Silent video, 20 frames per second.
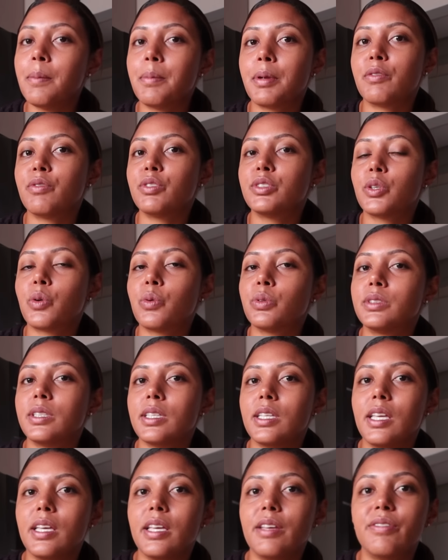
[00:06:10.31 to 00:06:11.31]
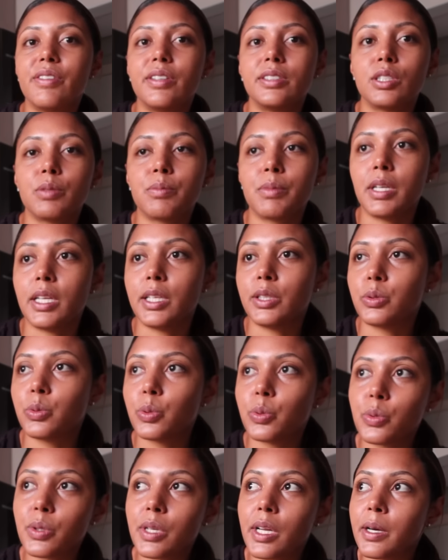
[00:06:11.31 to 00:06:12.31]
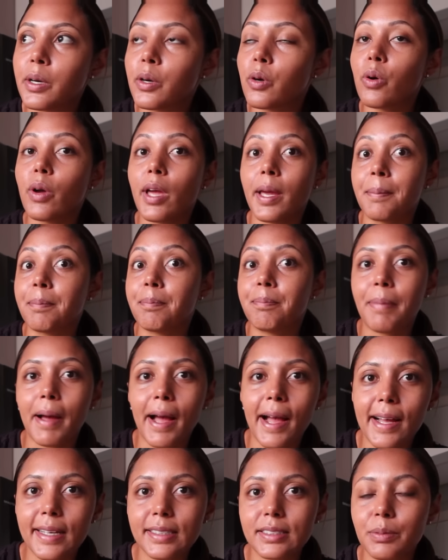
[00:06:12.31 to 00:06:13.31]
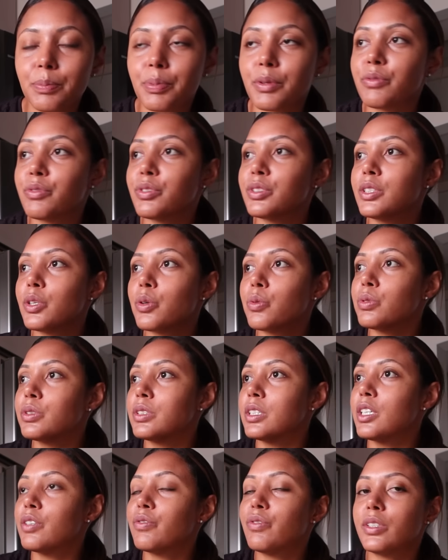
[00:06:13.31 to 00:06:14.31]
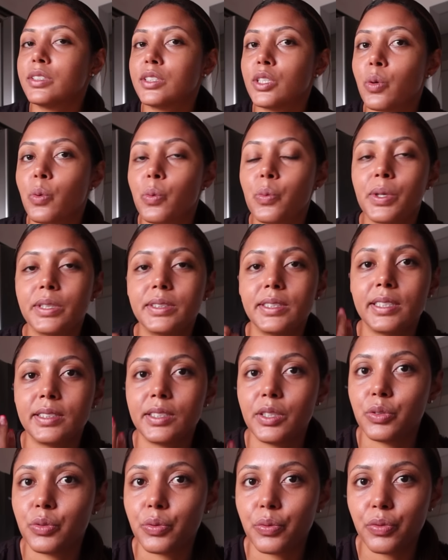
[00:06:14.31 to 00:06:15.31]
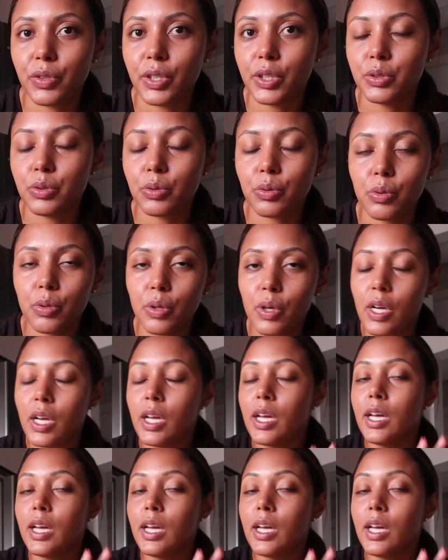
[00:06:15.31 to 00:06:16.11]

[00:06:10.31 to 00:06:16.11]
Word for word: para você conseguir fazer uma leitura em paz, para você conseguir fazer um exercício físico.